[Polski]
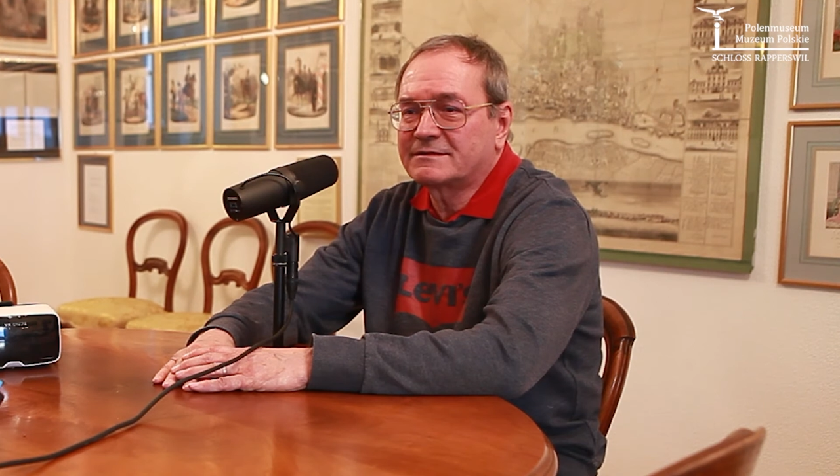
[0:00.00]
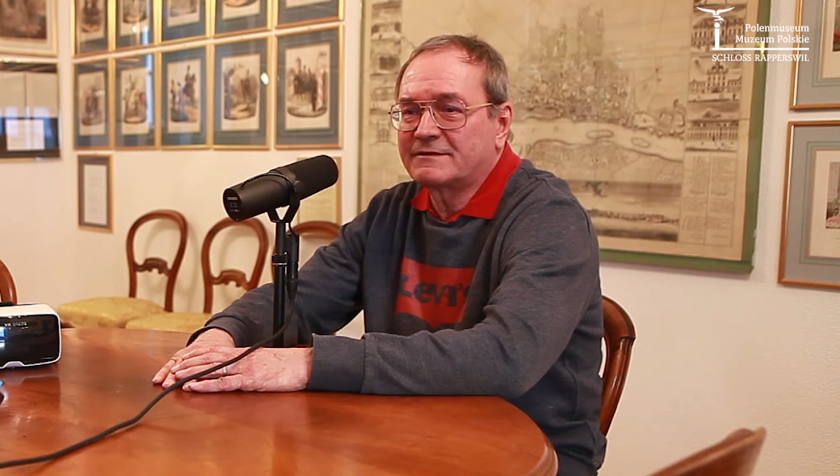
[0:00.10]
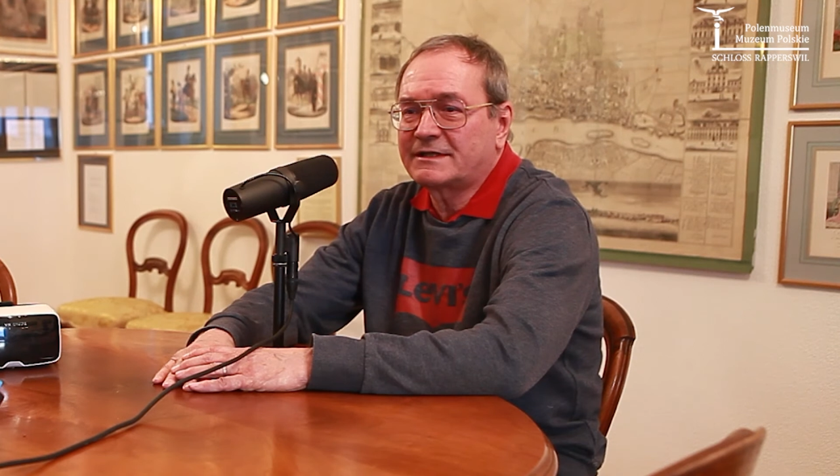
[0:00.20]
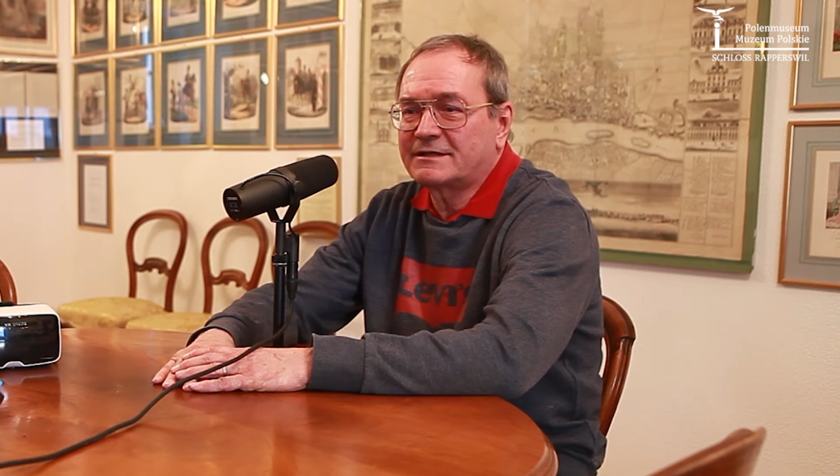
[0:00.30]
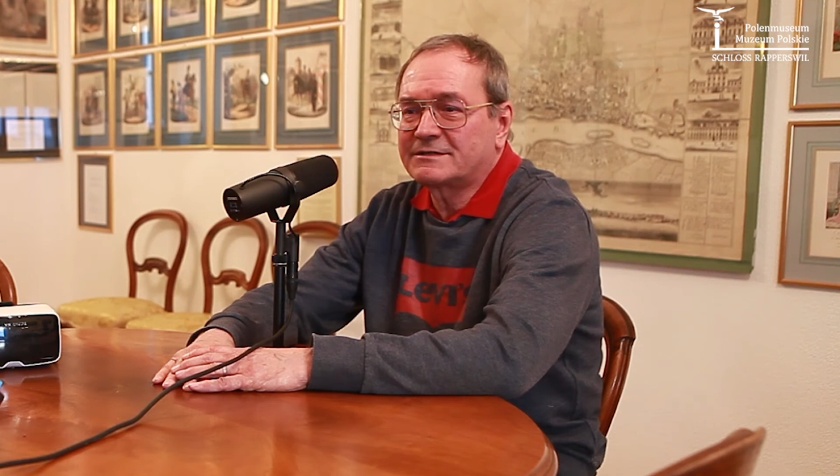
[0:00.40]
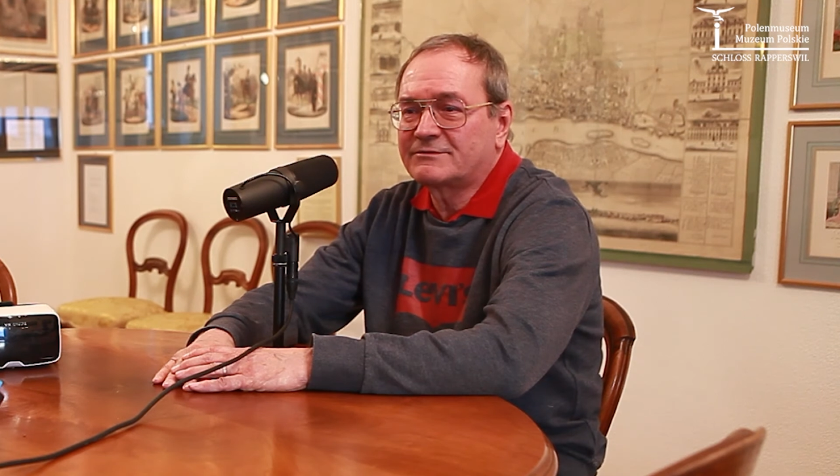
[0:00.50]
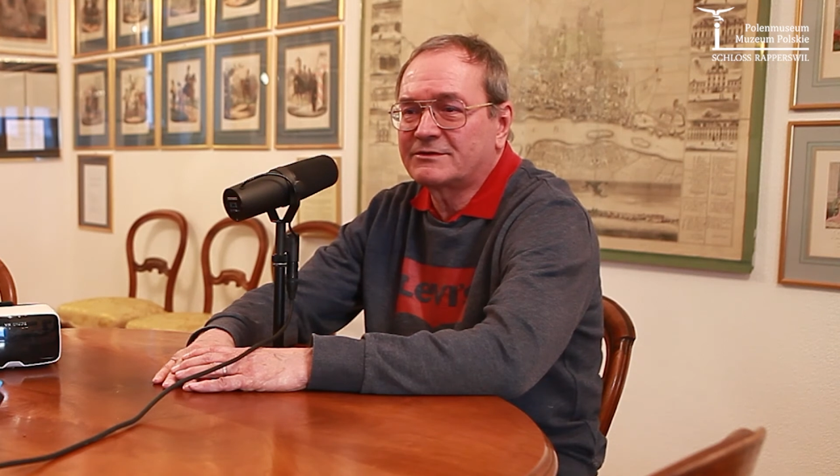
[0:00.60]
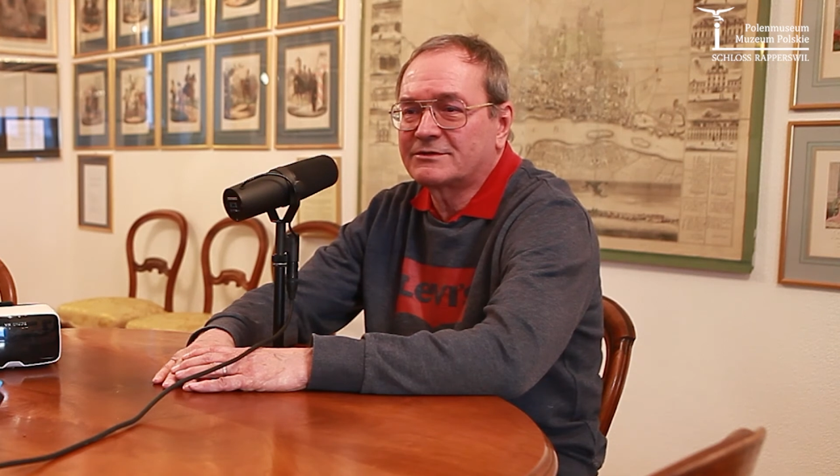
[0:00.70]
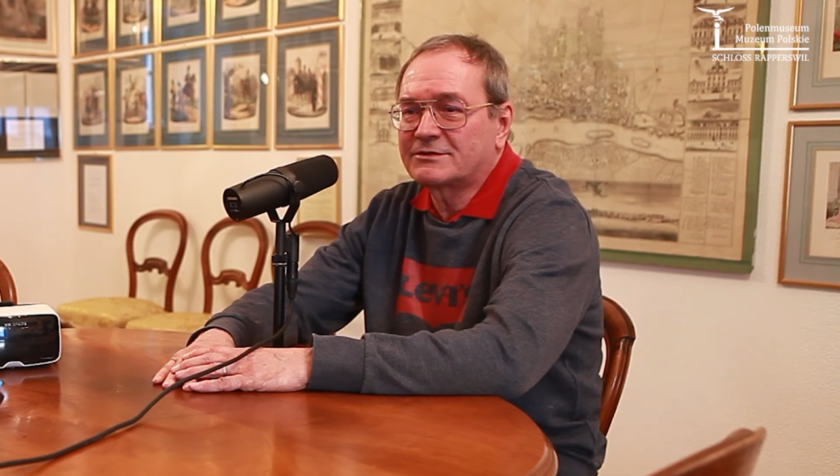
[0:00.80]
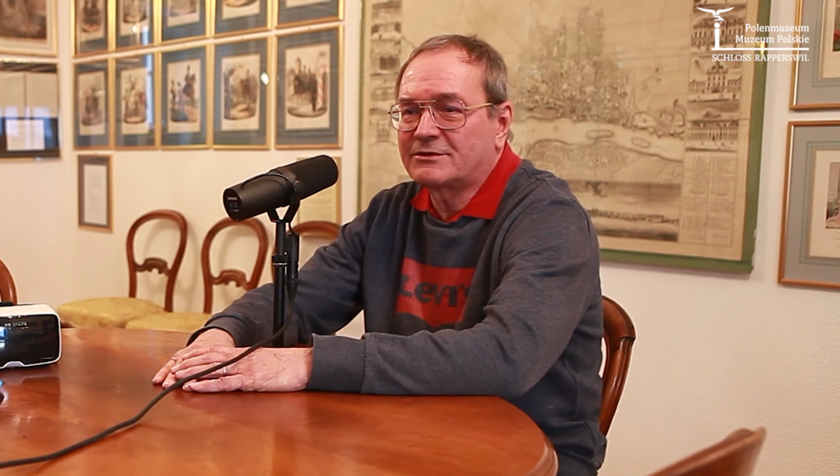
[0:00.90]
w latach
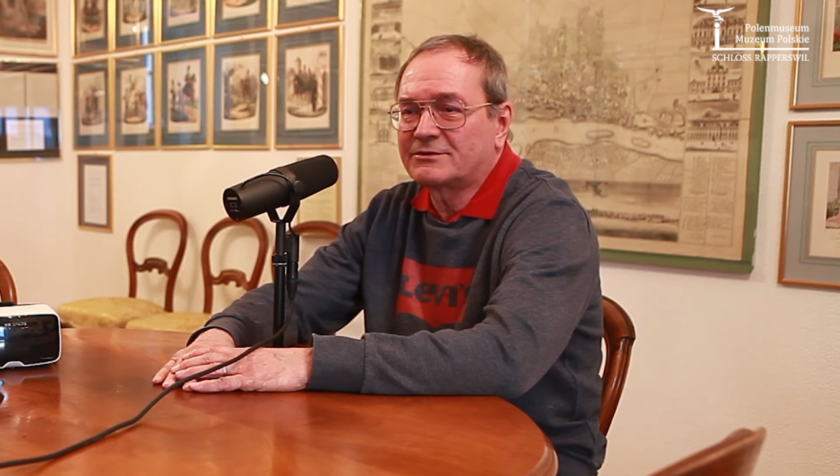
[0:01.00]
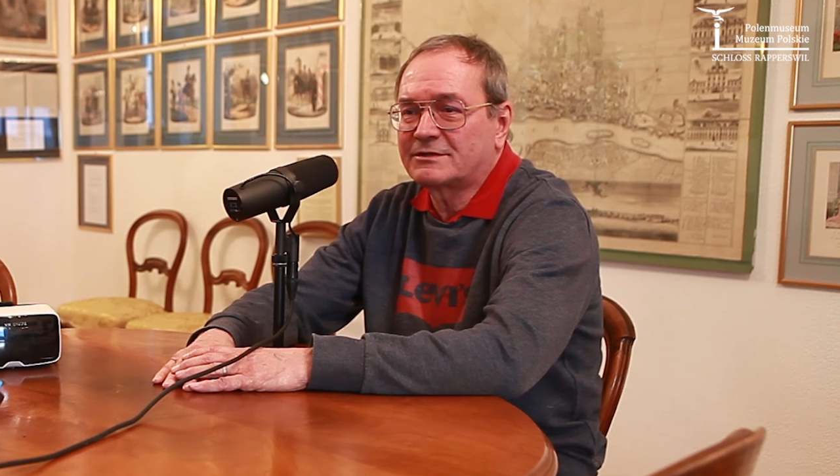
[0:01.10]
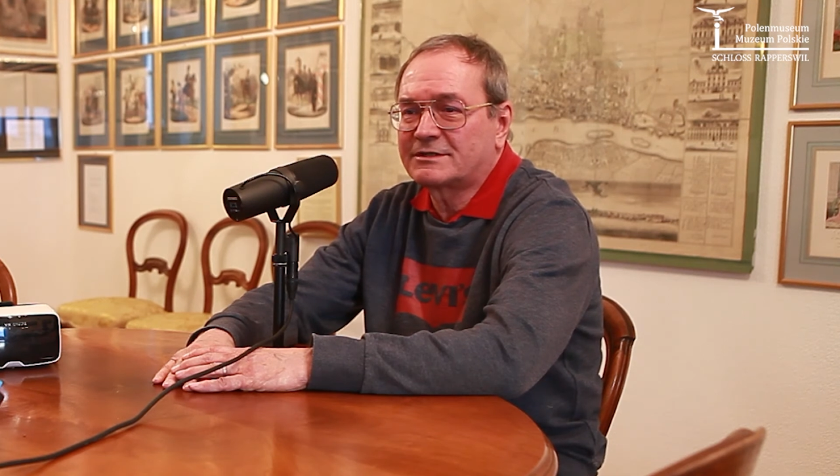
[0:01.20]
90.